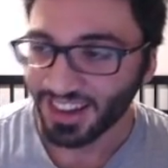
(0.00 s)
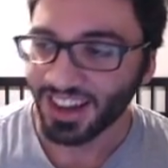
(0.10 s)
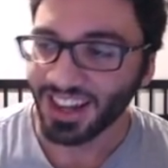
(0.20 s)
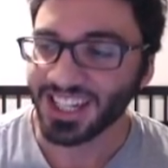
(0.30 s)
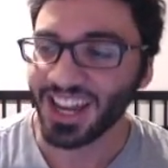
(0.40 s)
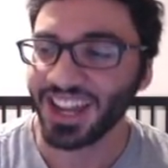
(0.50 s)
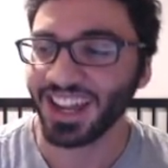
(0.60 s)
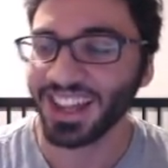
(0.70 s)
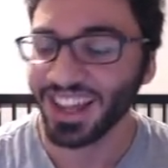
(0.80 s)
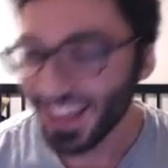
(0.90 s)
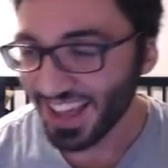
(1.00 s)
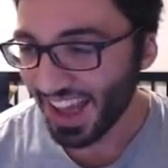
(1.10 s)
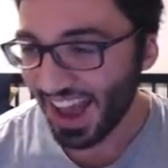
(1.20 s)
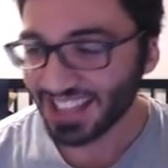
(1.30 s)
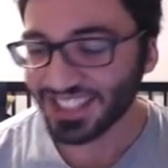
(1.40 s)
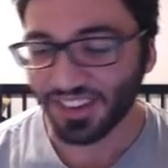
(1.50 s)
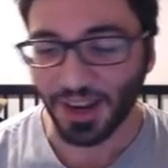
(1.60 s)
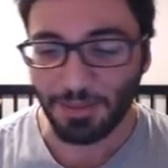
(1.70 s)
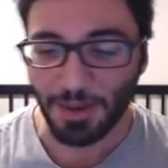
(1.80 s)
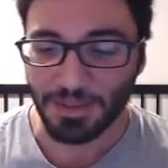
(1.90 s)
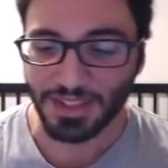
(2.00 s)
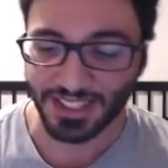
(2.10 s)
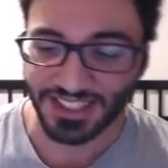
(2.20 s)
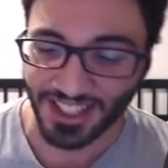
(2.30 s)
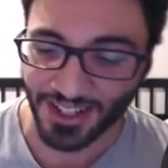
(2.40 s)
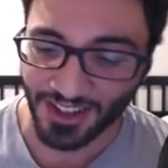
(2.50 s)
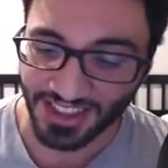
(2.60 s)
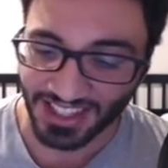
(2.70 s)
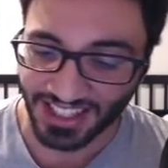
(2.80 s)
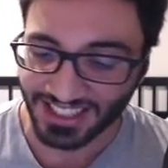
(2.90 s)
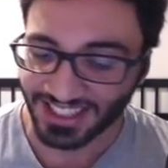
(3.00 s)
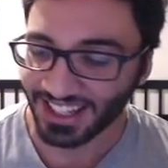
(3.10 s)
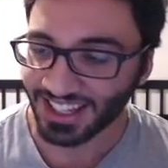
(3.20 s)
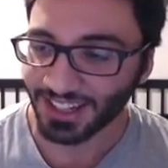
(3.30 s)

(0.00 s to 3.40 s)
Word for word: Ah, j'ai vraiment mis 150 DS là